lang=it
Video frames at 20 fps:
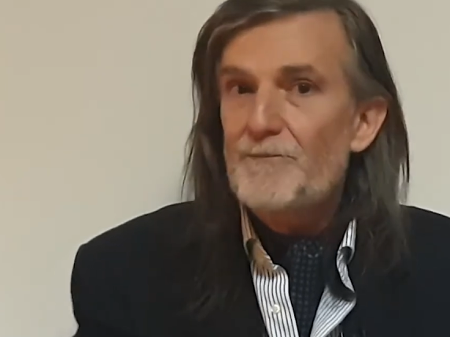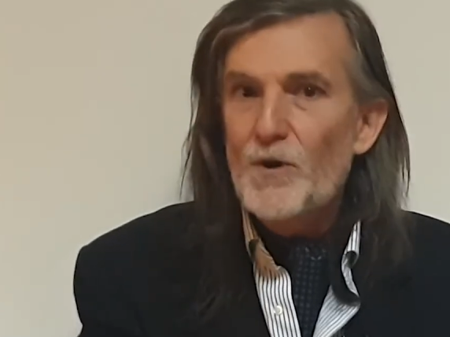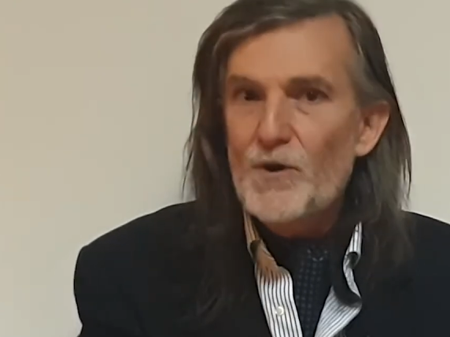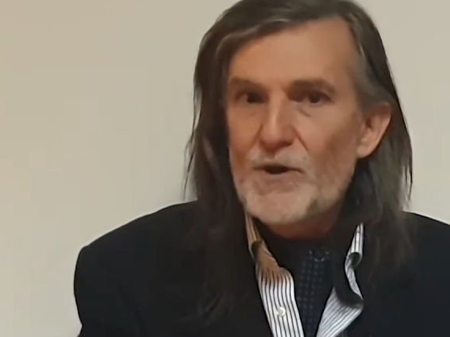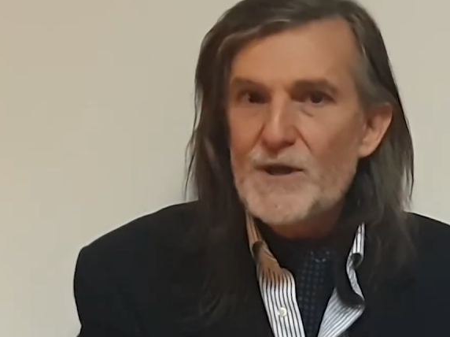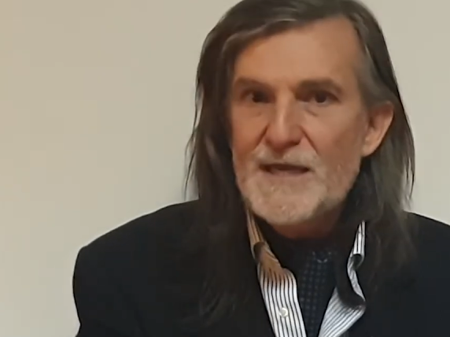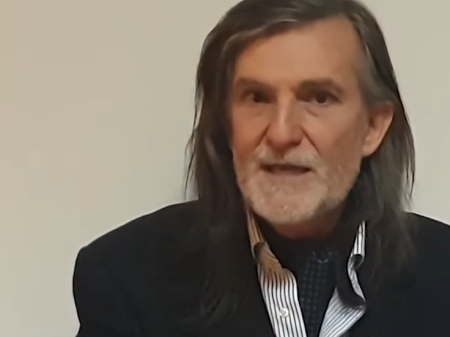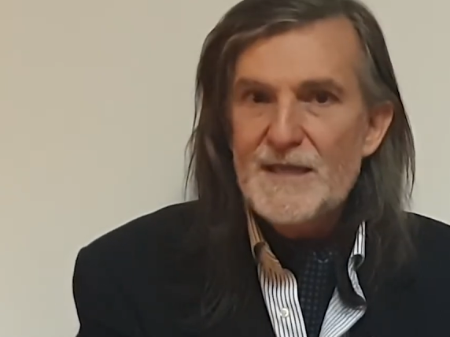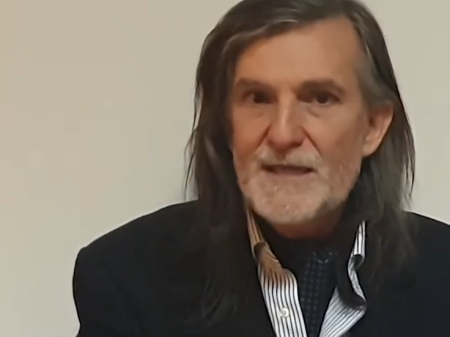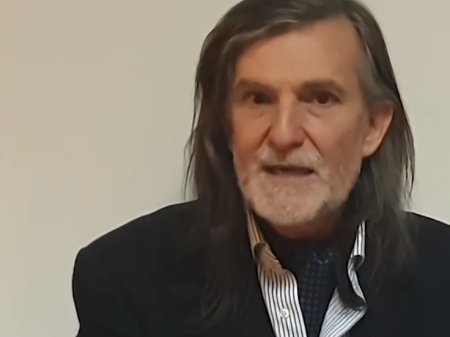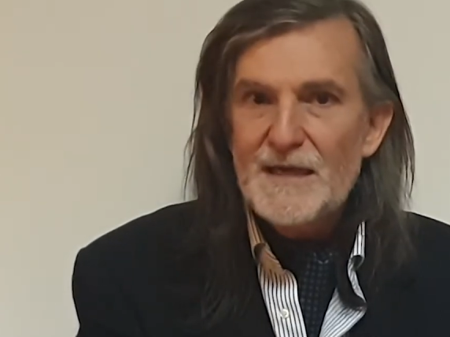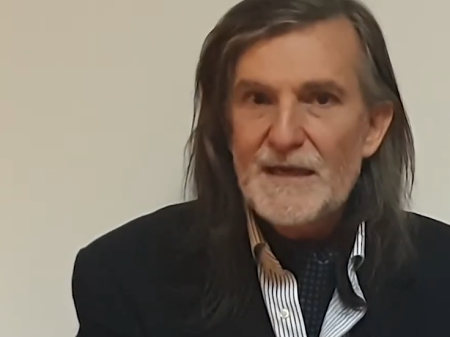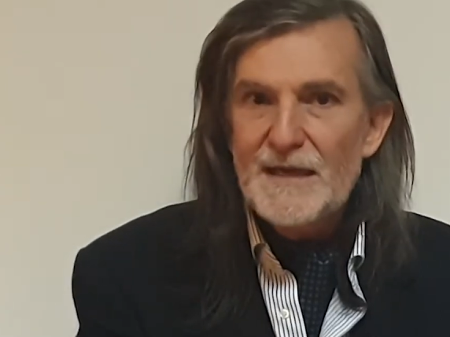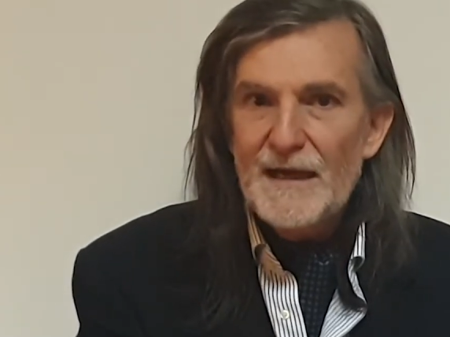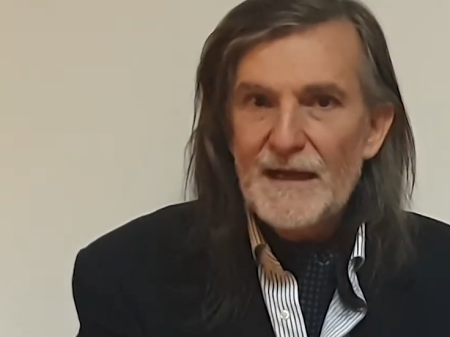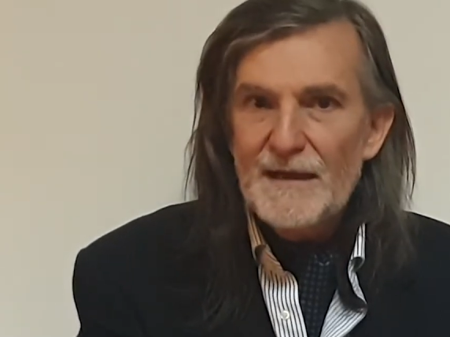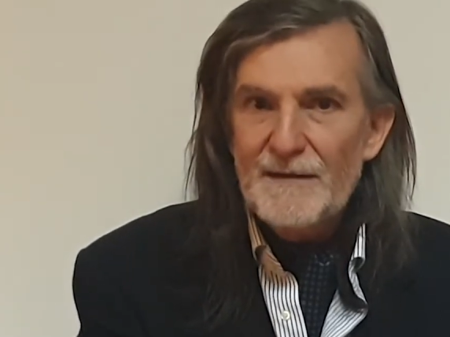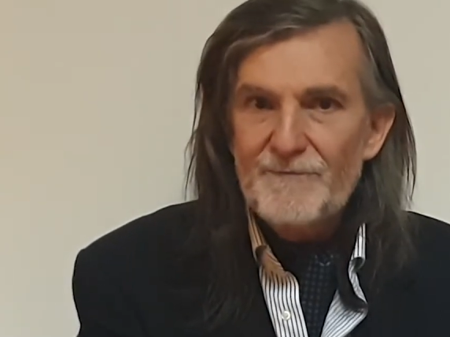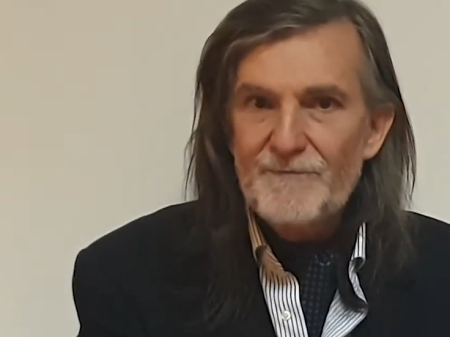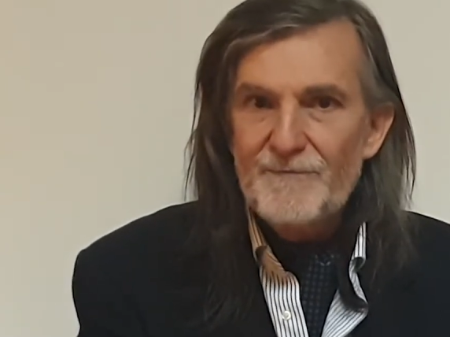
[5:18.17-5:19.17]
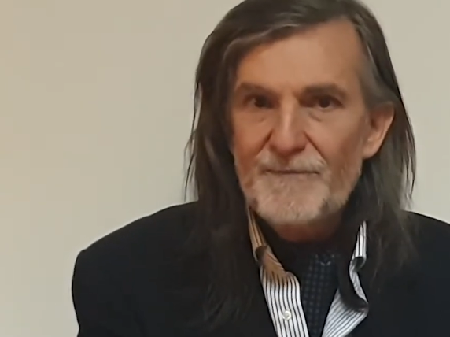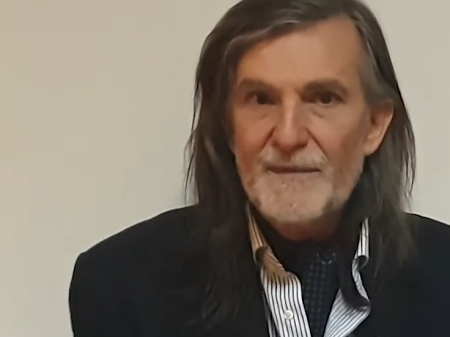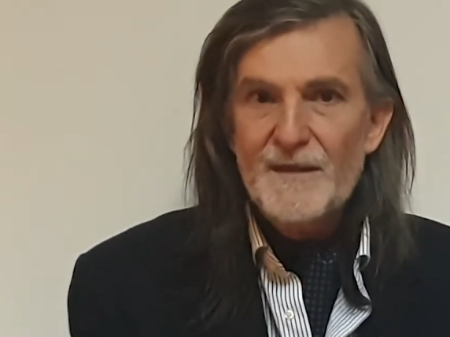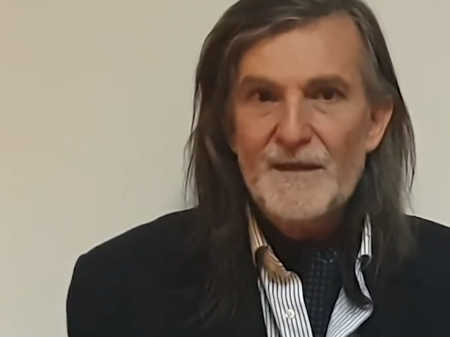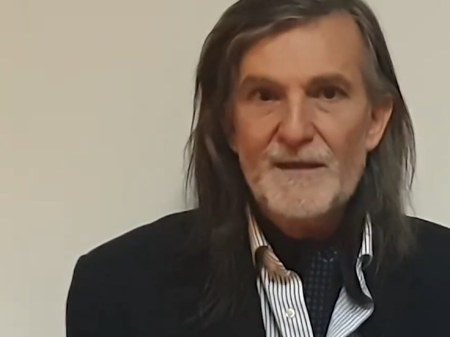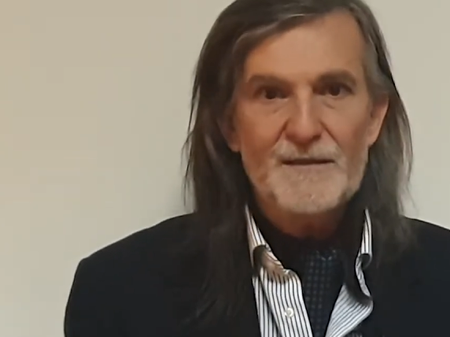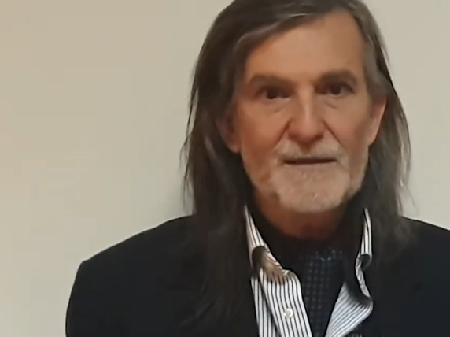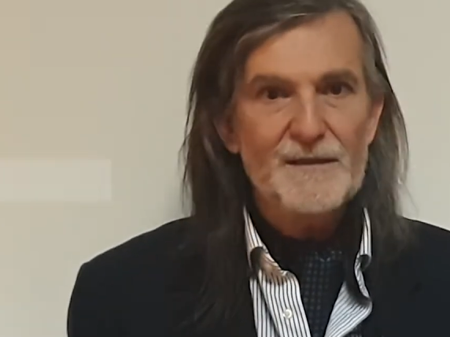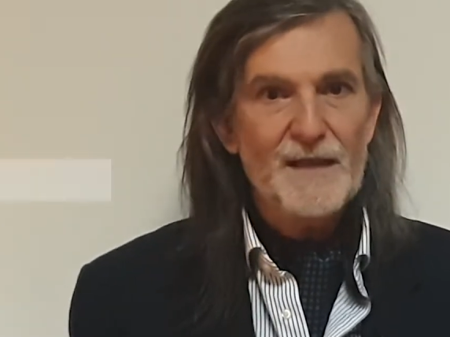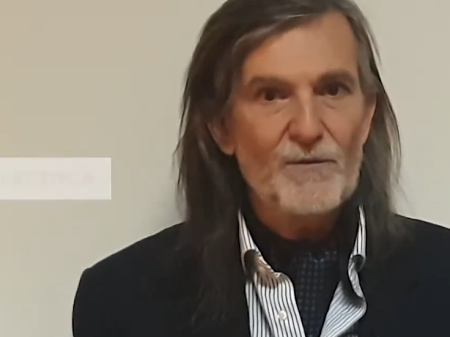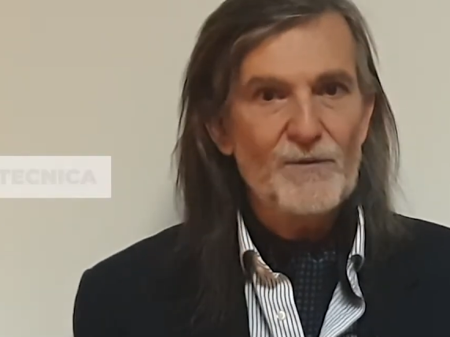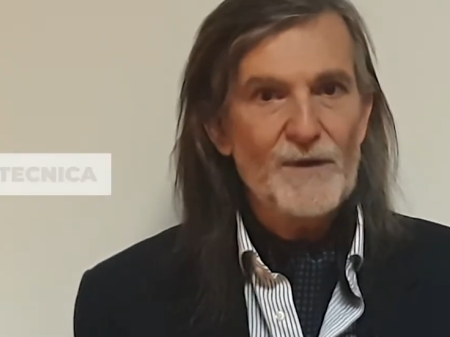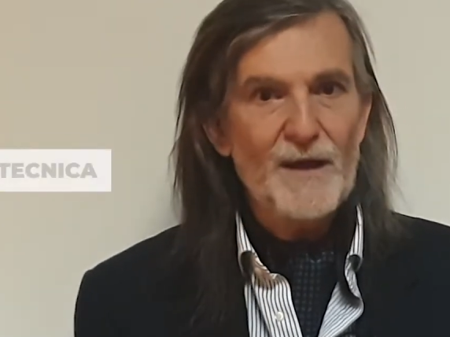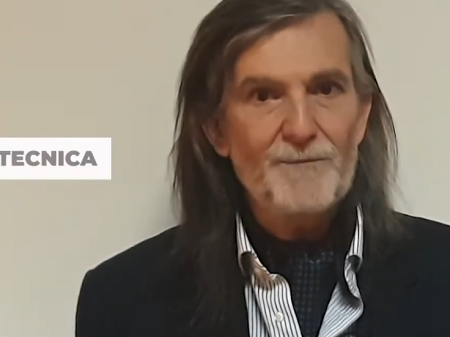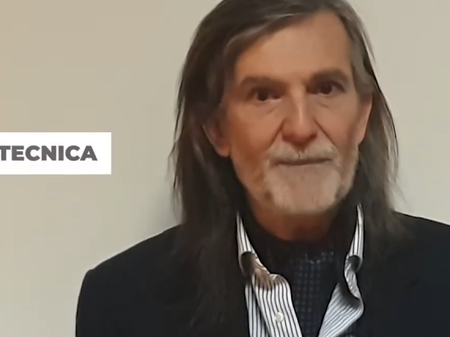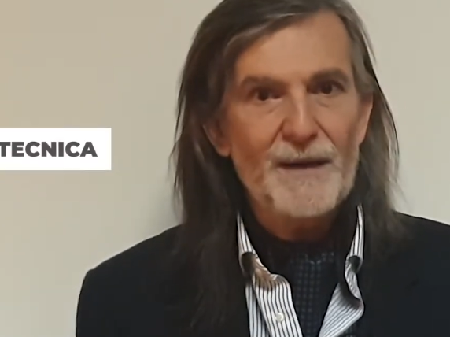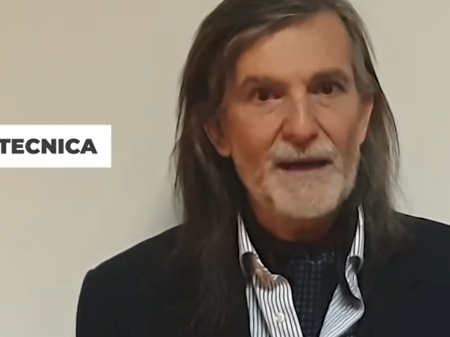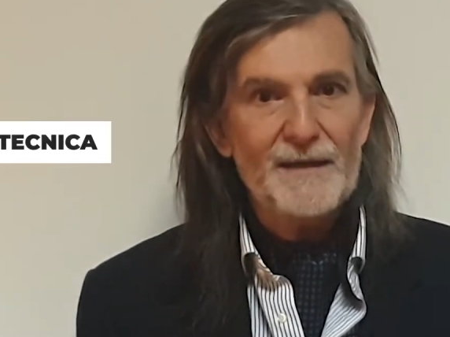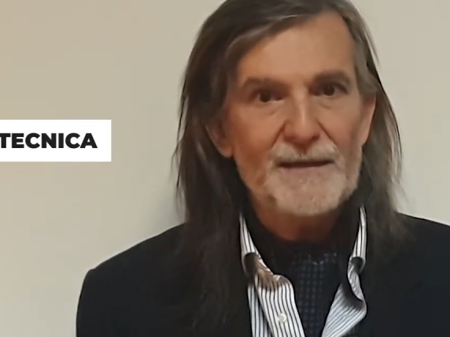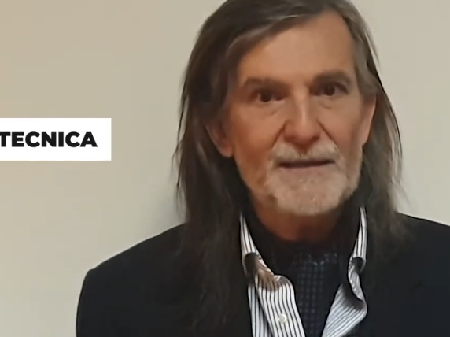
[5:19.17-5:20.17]
politica da
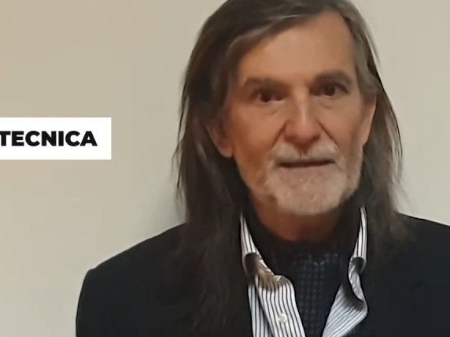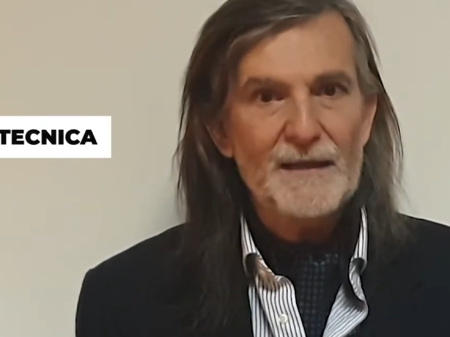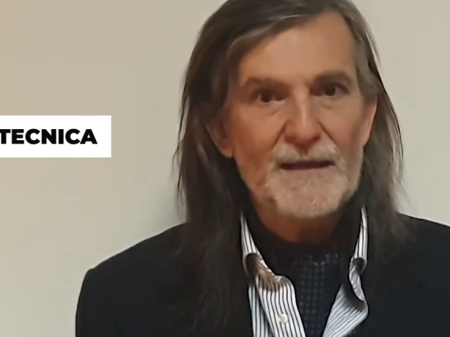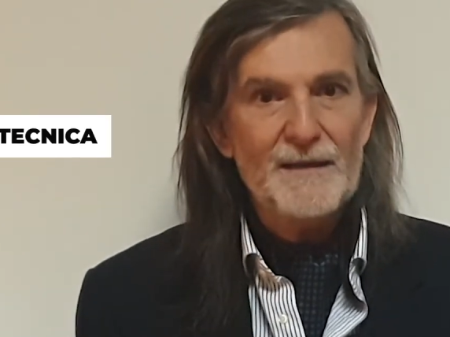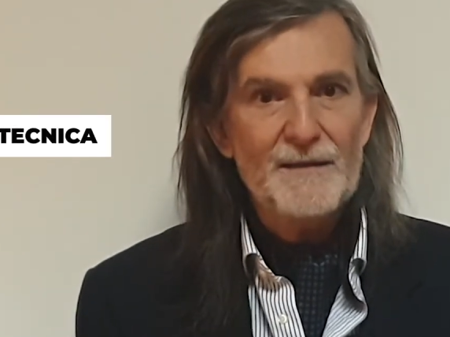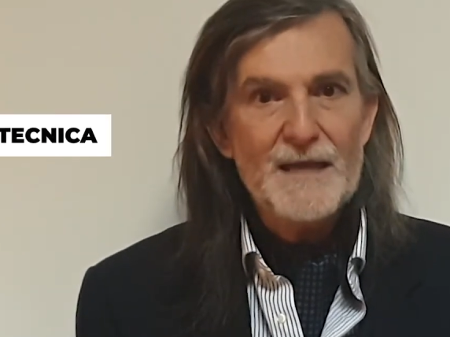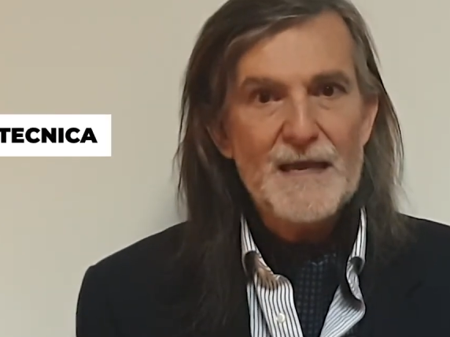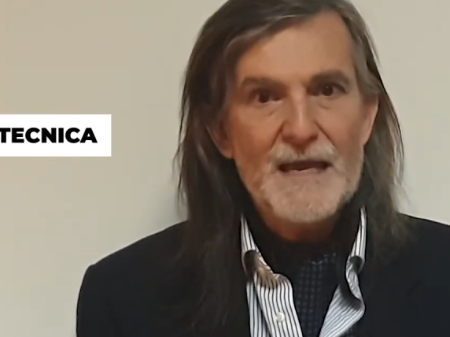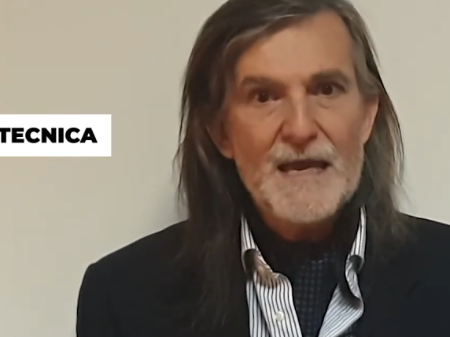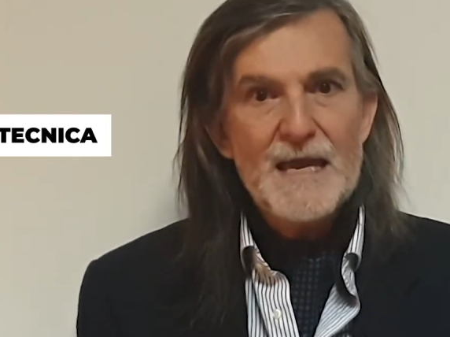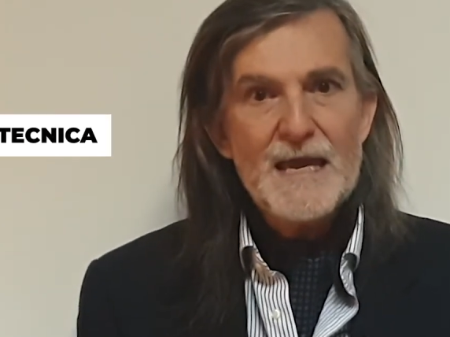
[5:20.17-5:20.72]
una parte